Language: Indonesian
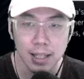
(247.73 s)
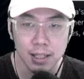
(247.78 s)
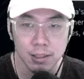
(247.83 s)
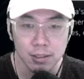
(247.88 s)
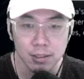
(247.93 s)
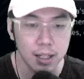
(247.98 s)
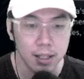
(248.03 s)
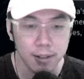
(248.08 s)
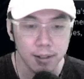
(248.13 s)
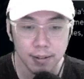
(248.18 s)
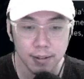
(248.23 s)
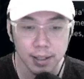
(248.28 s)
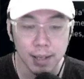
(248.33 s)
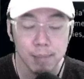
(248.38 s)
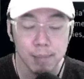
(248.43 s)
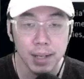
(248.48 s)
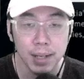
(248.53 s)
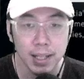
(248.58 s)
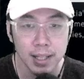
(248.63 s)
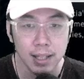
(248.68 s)
dulu ah,
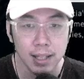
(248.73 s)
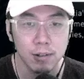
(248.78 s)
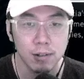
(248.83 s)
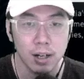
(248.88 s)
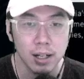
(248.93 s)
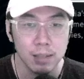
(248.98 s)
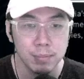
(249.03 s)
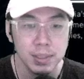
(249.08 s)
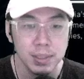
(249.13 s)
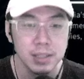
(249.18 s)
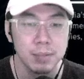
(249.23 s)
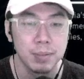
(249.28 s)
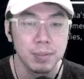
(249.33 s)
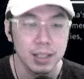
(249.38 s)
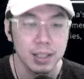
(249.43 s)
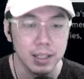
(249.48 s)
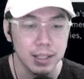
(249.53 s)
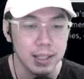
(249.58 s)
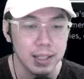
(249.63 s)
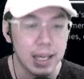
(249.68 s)
gameplaynya kurang lebih
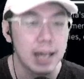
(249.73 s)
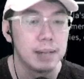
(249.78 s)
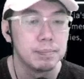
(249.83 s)
seperti ini ya.